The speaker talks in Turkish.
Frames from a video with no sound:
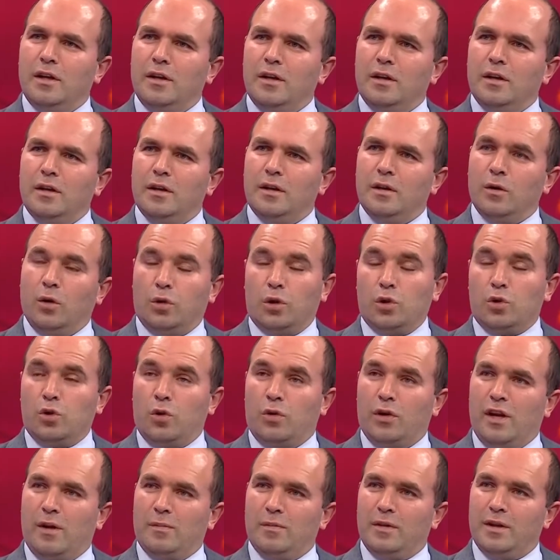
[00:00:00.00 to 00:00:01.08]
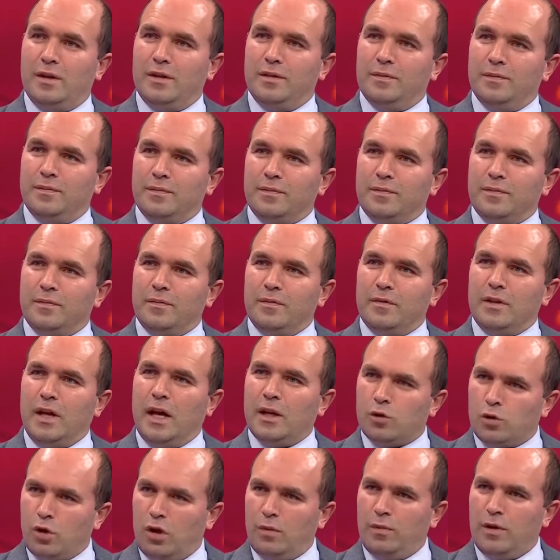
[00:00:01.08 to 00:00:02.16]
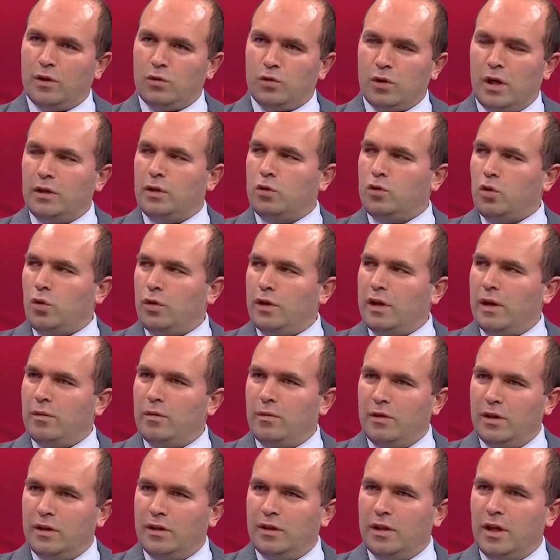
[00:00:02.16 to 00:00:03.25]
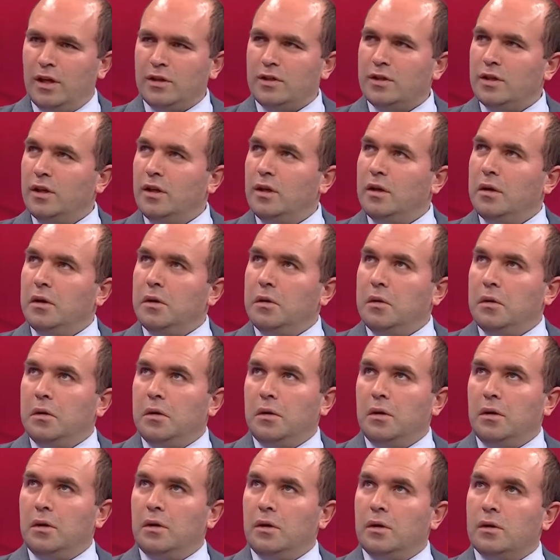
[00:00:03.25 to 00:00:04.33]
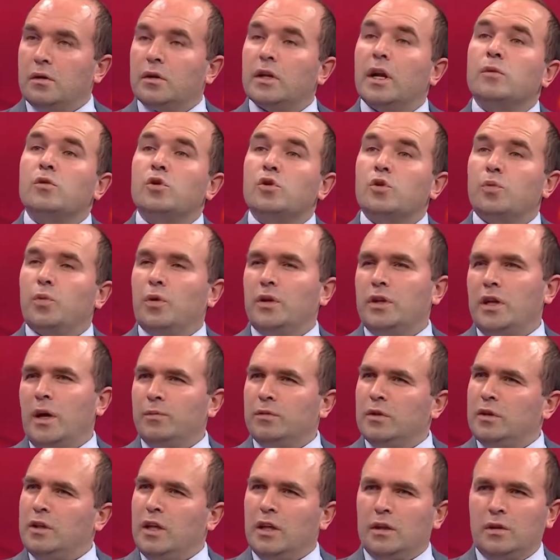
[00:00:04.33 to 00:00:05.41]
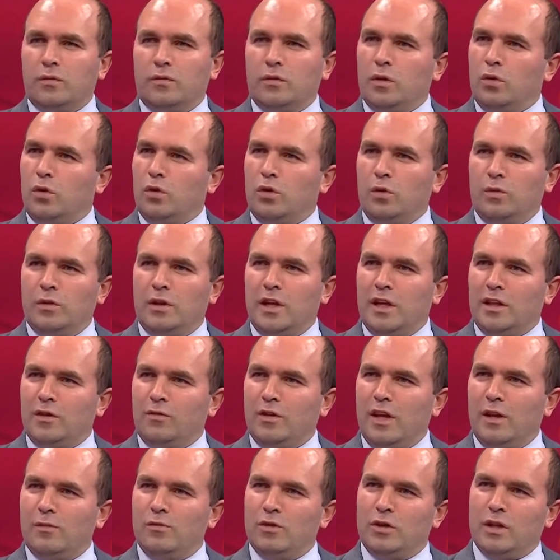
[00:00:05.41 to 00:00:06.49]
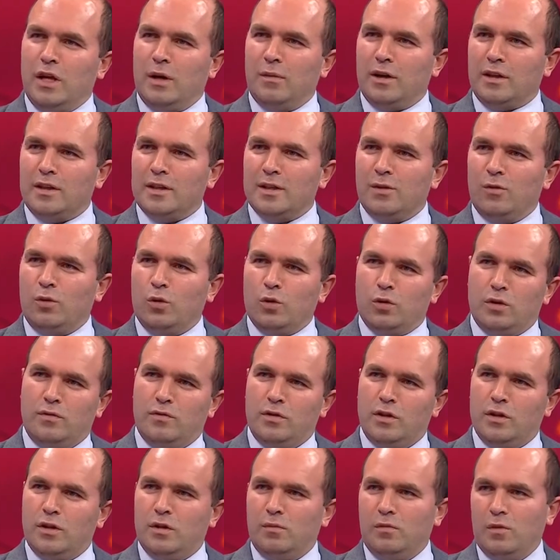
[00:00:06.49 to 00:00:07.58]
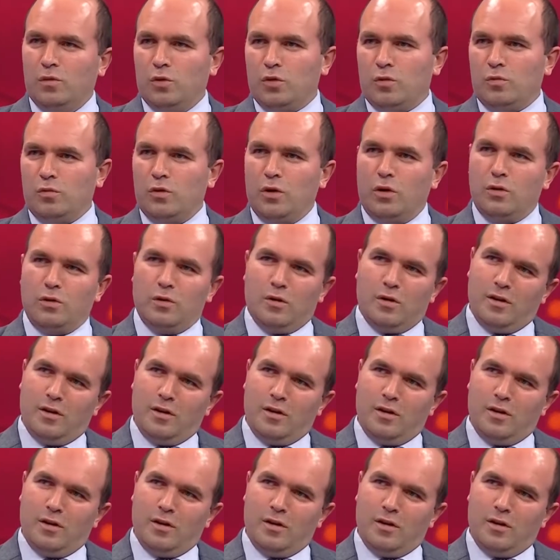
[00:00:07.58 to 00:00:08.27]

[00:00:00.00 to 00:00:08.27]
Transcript: E, o da çok önemli. Yani sol bek şu anda çok önemli bir ihtiyaç. E, Trabzonspor'un yaptığı teklif de kötü bir teklif değilmiş ya baktığınız zaman Uğur Çiftçi için 1,5 milyon euro.